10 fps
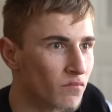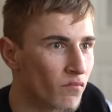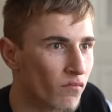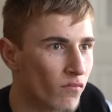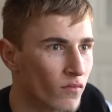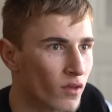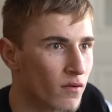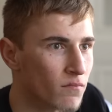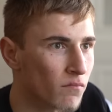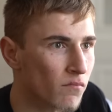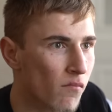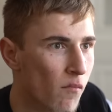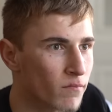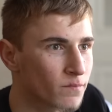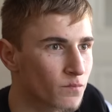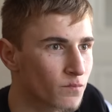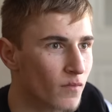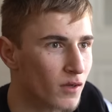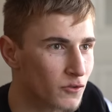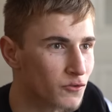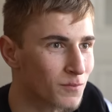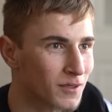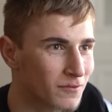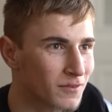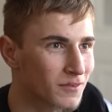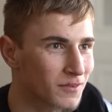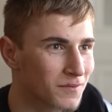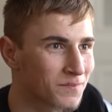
хочешь как-то продвинуться? Хочу какие у тебя планы?